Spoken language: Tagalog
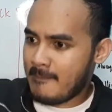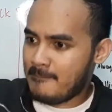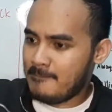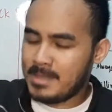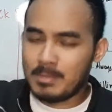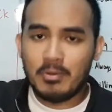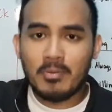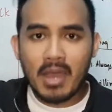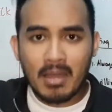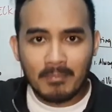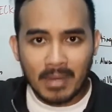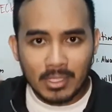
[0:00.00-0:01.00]

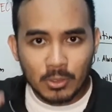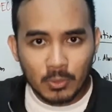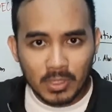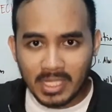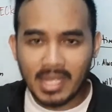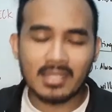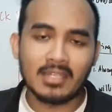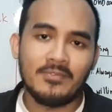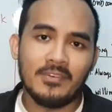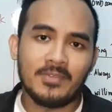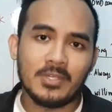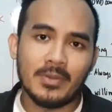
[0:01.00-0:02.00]
bumaba to 350
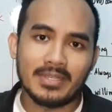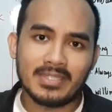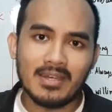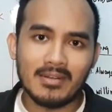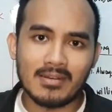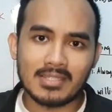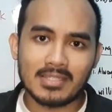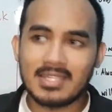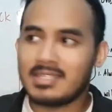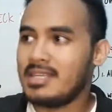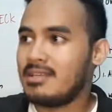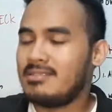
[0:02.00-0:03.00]
US dollars
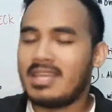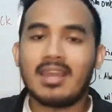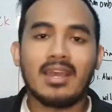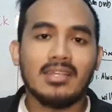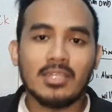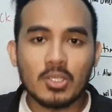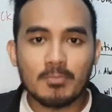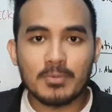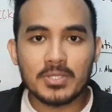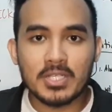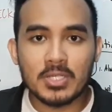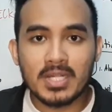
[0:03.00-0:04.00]
kasi kadat yung
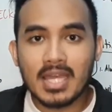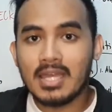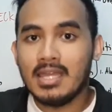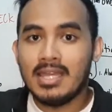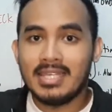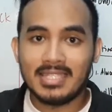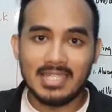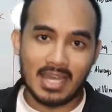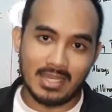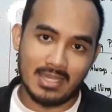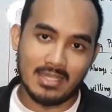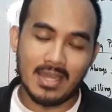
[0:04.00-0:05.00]
position na
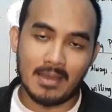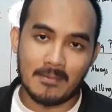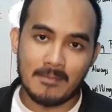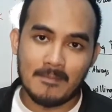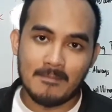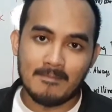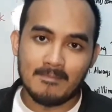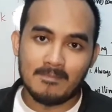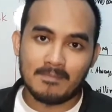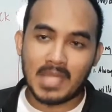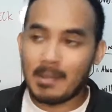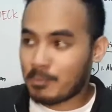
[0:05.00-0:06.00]
sinakyan niya.
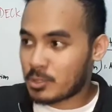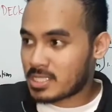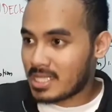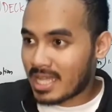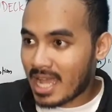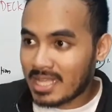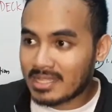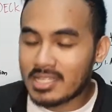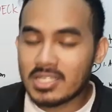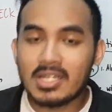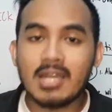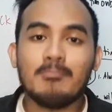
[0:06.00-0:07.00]
Tapos nag-aantay
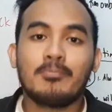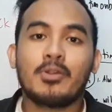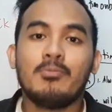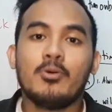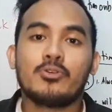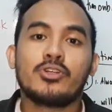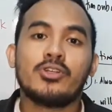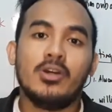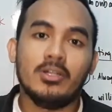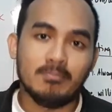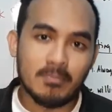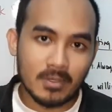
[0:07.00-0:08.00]
siya ng promotion
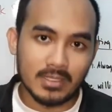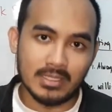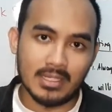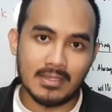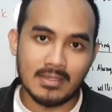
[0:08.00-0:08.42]
on board.